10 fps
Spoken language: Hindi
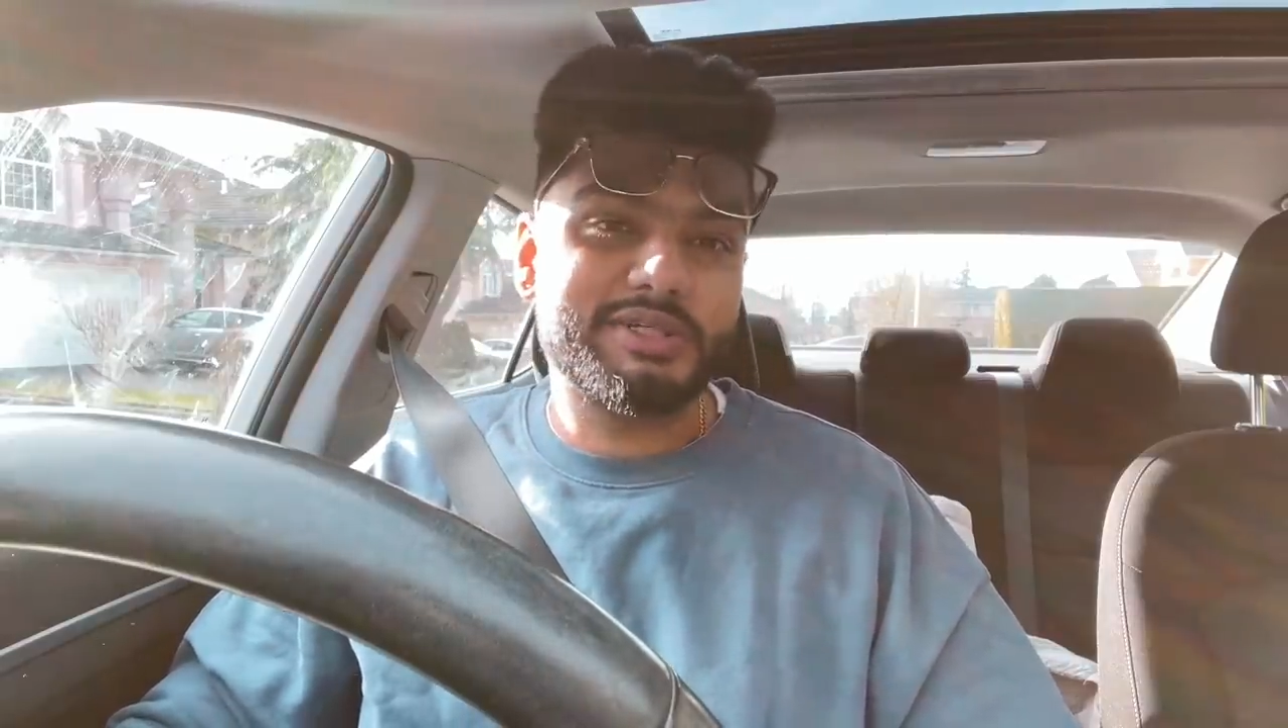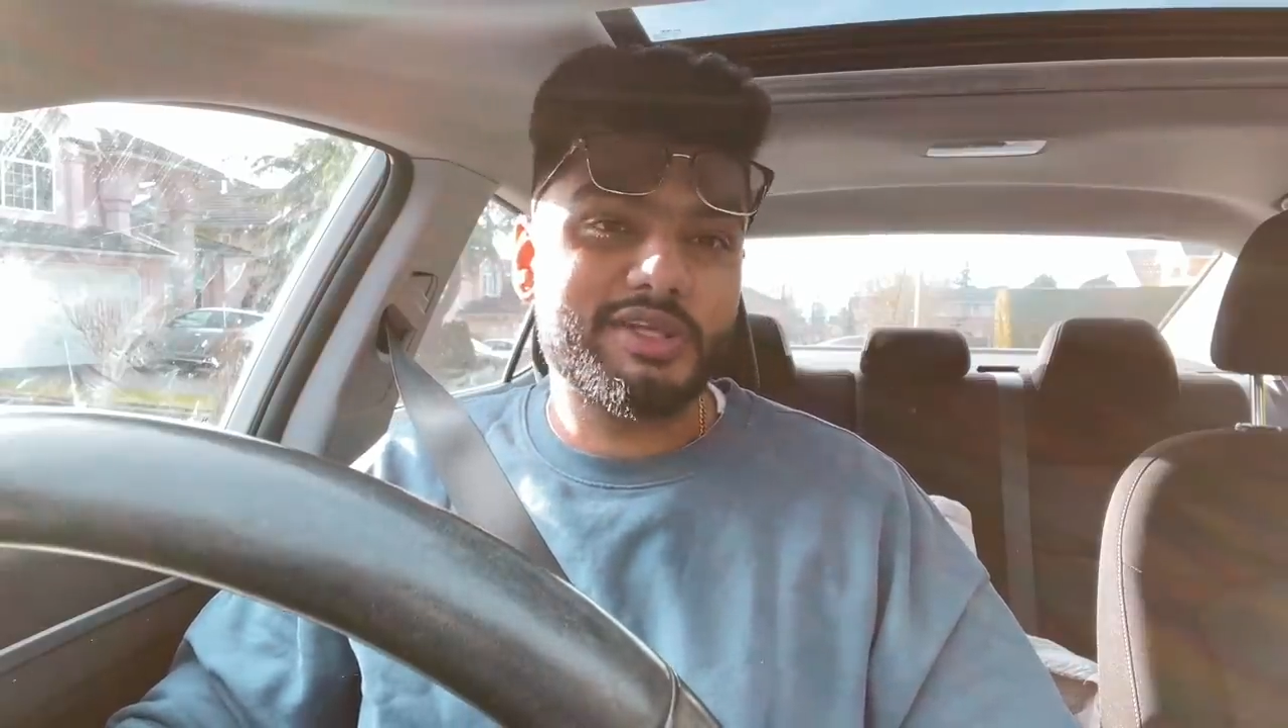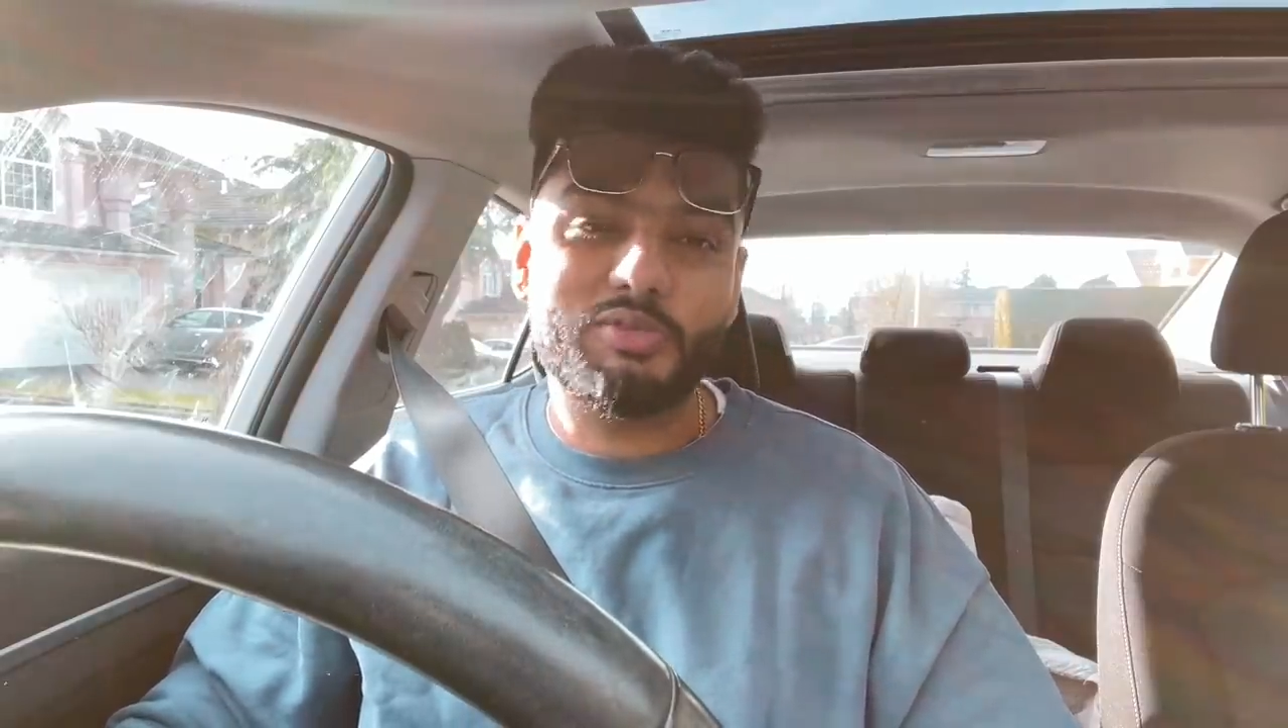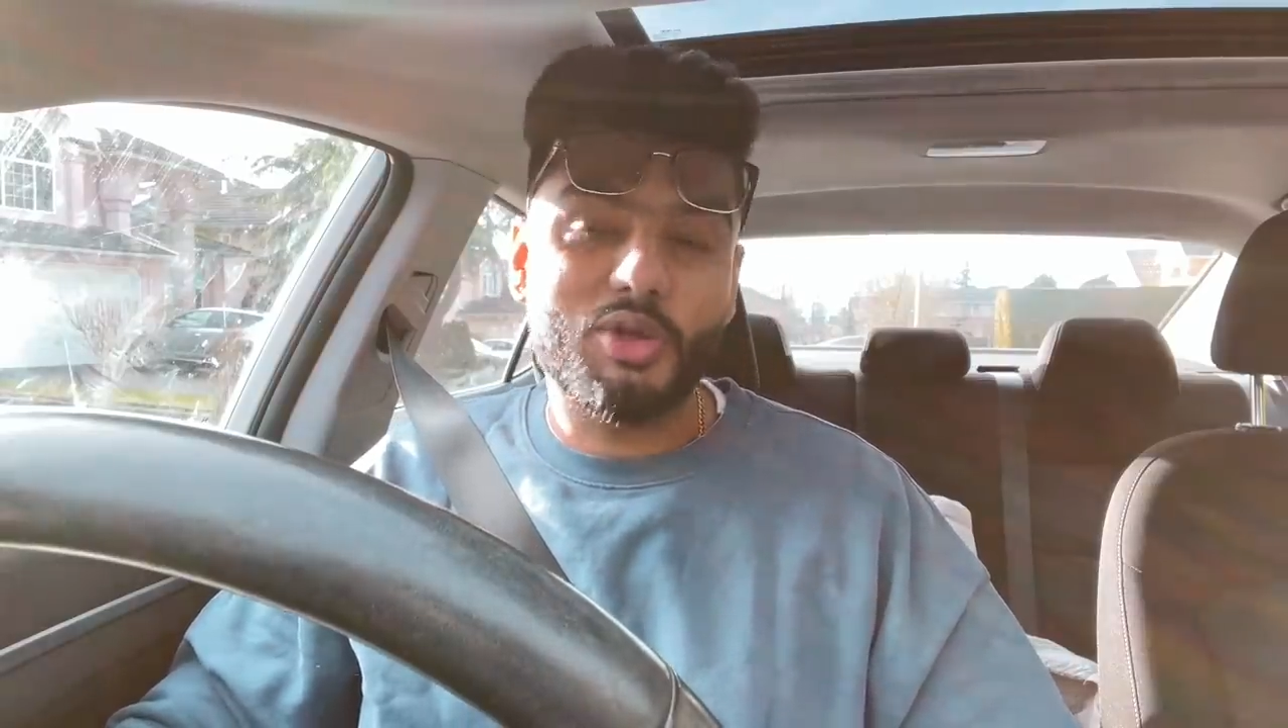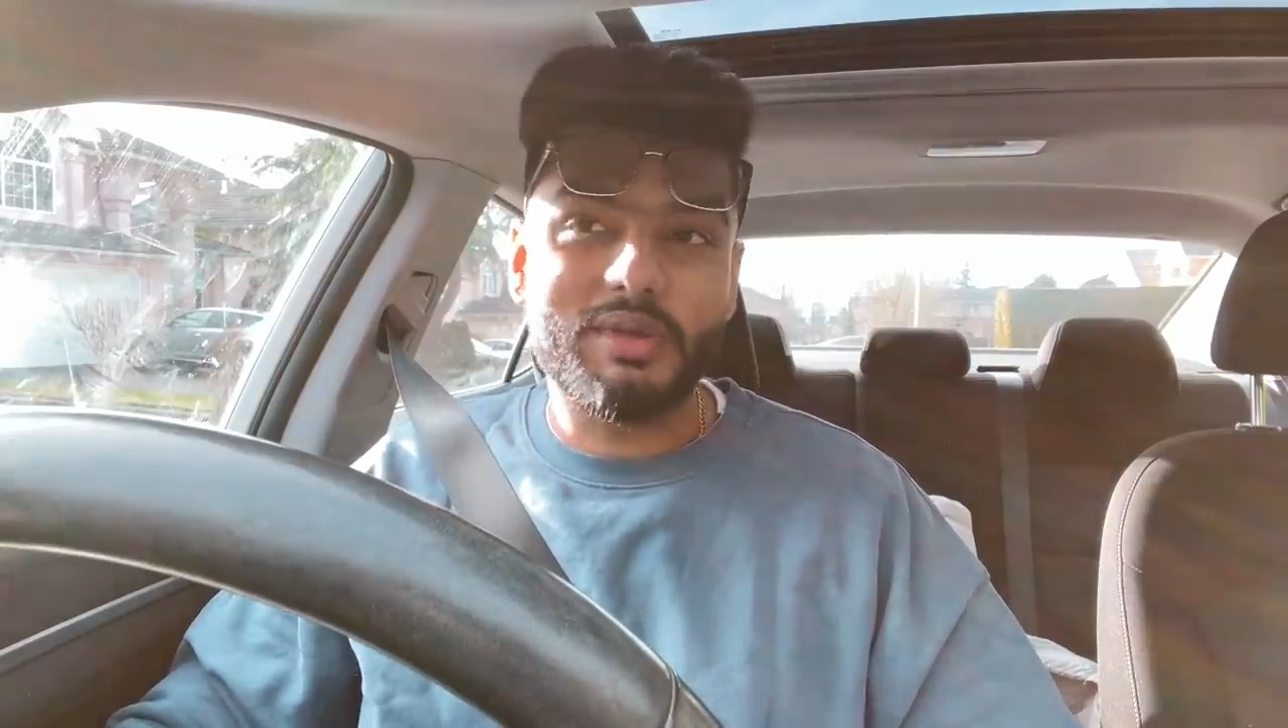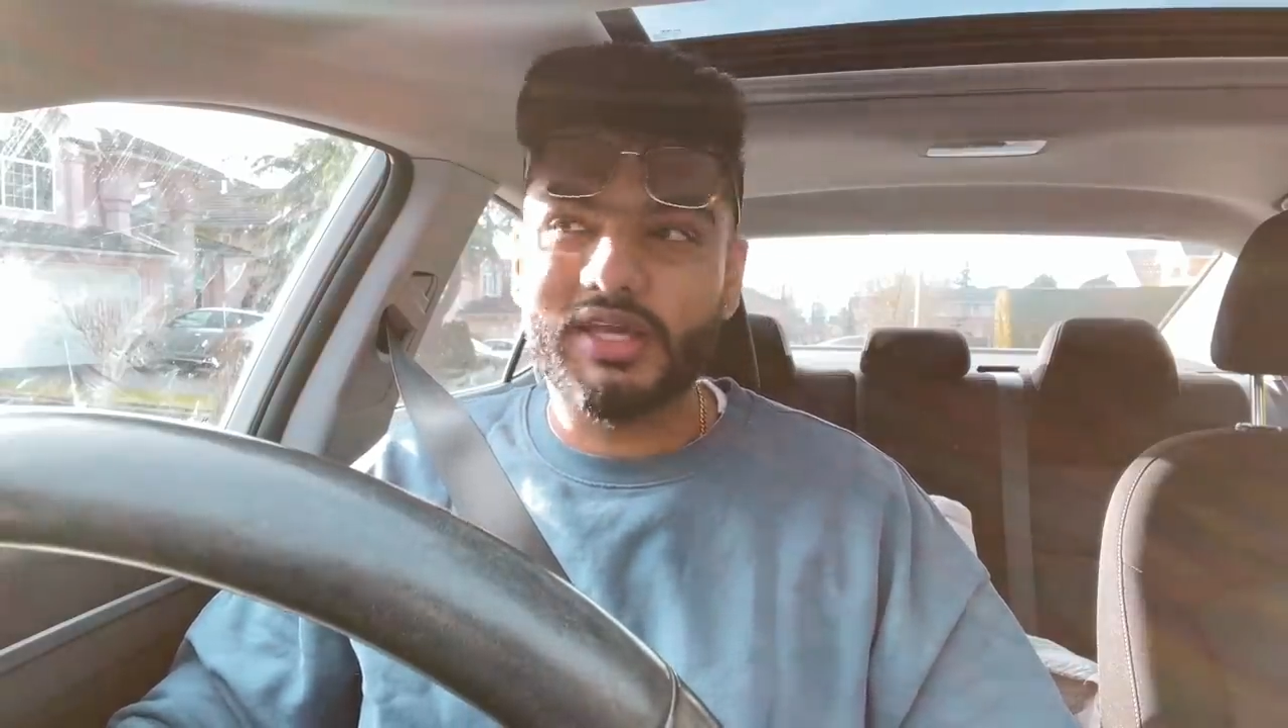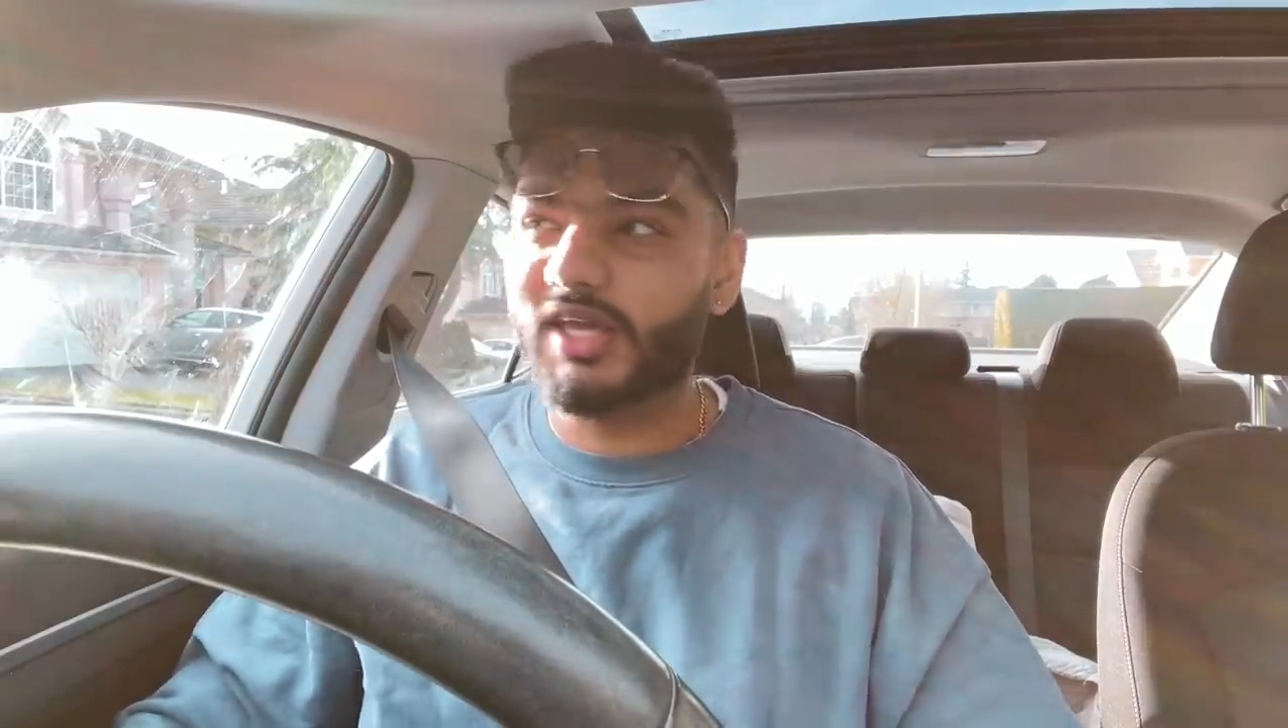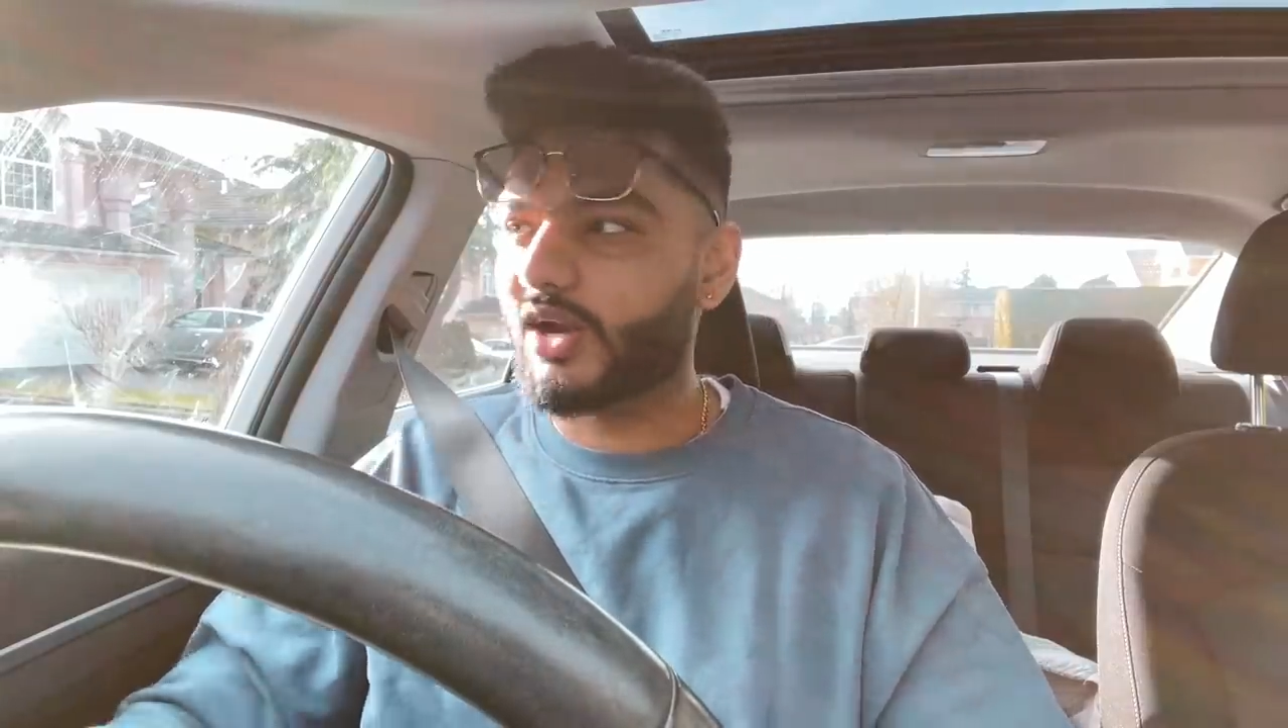पड़ती है बहुत महंगी